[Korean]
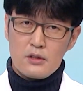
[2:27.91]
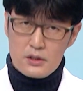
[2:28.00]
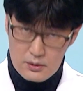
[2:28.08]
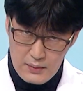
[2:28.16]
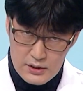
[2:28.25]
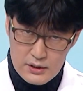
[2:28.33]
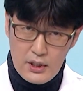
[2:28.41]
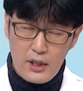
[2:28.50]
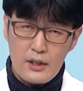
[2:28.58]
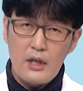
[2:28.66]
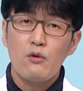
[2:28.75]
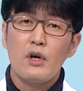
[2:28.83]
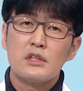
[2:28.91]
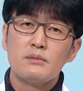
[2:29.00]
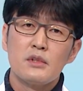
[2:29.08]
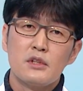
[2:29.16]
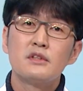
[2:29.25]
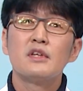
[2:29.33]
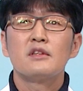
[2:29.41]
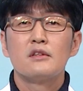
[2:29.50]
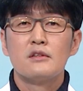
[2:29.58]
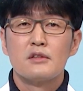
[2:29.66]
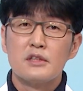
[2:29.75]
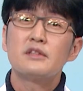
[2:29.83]
심하시다라고 하시면
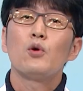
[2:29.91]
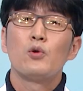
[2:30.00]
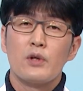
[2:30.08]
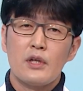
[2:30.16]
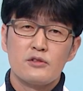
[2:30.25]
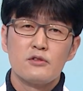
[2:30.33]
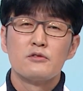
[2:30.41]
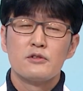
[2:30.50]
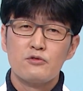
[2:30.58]
그때는 그때 고려하실 음.